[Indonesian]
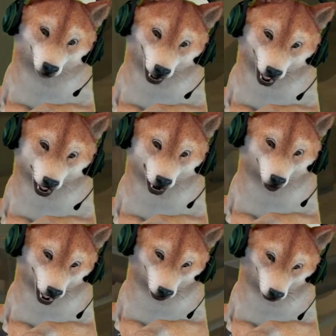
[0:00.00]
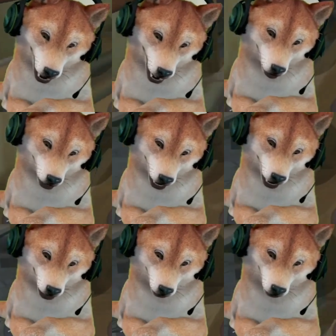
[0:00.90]
entah itu lompat dan segala
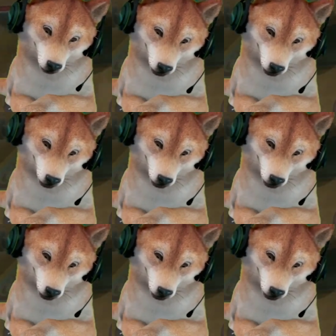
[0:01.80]
macamnya gitu